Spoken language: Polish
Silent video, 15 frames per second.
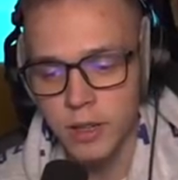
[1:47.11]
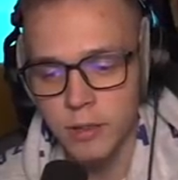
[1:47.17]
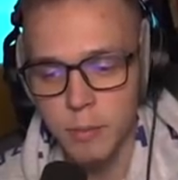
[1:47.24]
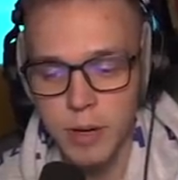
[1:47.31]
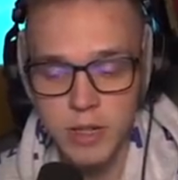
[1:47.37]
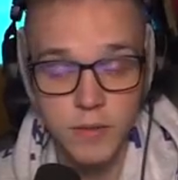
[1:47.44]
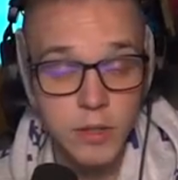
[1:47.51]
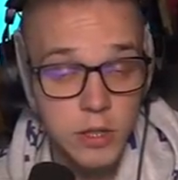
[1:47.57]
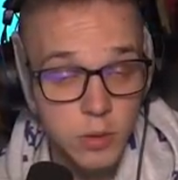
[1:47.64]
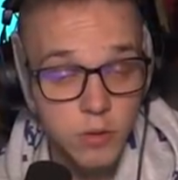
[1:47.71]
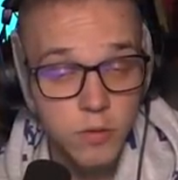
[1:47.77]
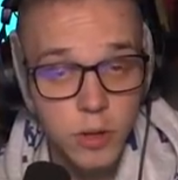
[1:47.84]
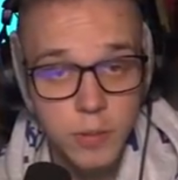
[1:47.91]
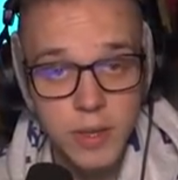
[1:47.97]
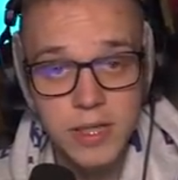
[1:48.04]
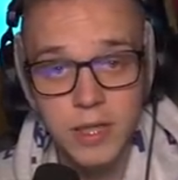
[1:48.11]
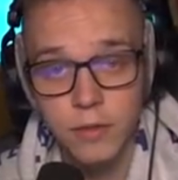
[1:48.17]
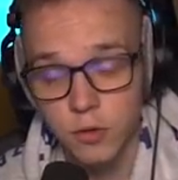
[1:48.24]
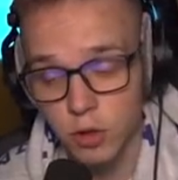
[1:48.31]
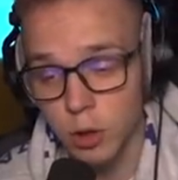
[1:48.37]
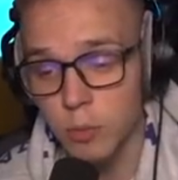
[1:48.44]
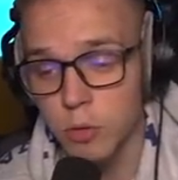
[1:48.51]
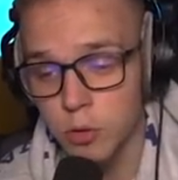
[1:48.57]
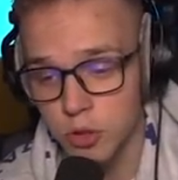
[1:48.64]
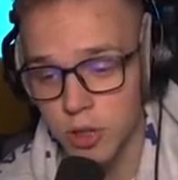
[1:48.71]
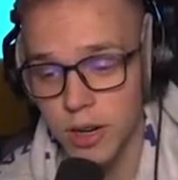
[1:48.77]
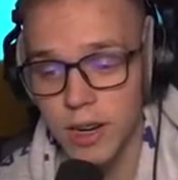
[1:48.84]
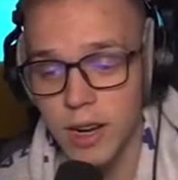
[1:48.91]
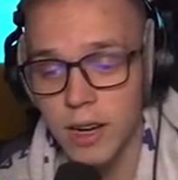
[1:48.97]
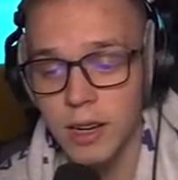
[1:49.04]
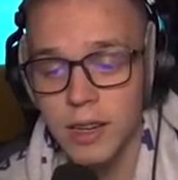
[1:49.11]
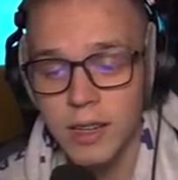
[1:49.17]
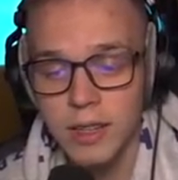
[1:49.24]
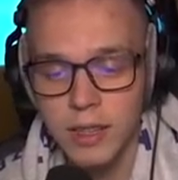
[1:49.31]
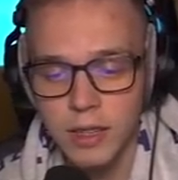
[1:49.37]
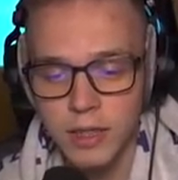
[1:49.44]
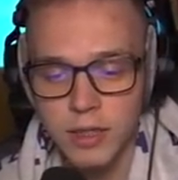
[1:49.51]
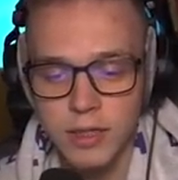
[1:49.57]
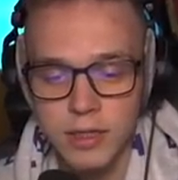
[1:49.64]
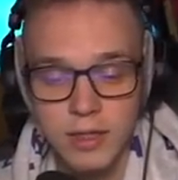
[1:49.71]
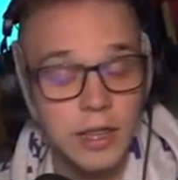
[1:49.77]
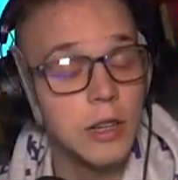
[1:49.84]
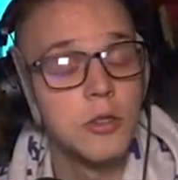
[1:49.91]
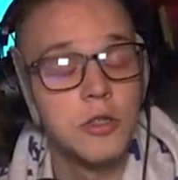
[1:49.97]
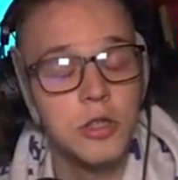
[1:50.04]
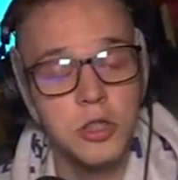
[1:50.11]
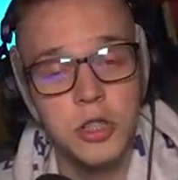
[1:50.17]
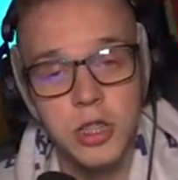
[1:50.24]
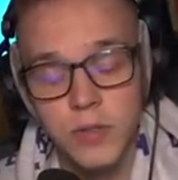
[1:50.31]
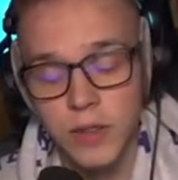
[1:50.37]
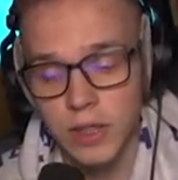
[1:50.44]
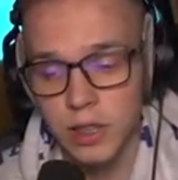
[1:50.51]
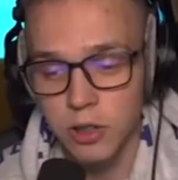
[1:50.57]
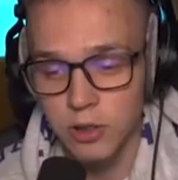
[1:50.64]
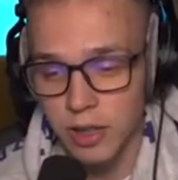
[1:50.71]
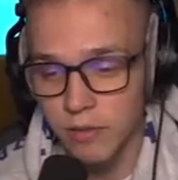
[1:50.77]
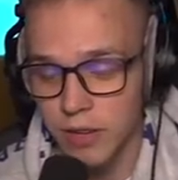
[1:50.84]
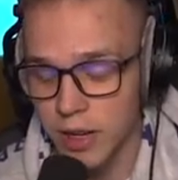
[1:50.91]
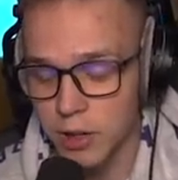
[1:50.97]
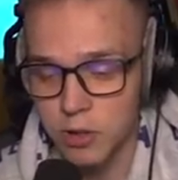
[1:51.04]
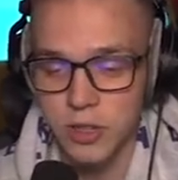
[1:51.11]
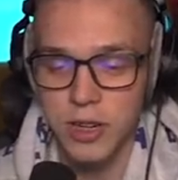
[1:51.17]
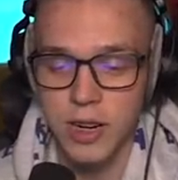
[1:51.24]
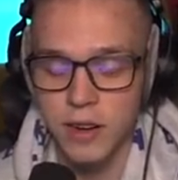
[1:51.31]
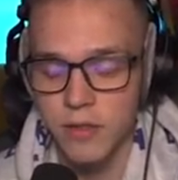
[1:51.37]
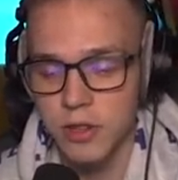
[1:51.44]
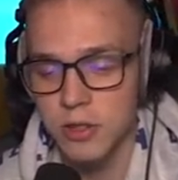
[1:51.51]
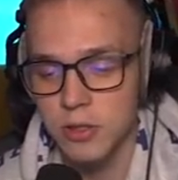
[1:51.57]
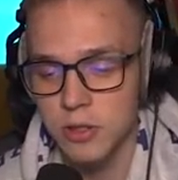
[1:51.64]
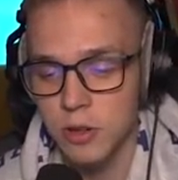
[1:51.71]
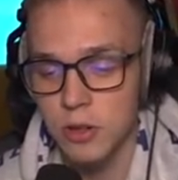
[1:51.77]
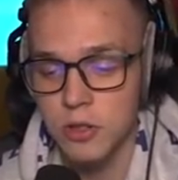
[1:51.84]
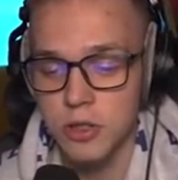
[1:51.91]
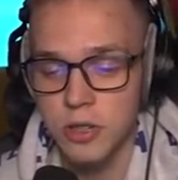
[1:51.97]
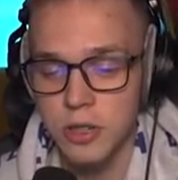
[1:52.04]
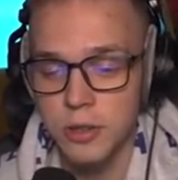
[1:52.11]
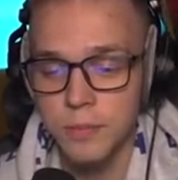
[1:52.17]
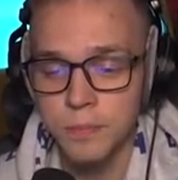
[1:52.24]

bardzo ważną informację w domku Shreka z tego z dzieciństwa, tego dawnego Shreka, wiecie o co chodzi.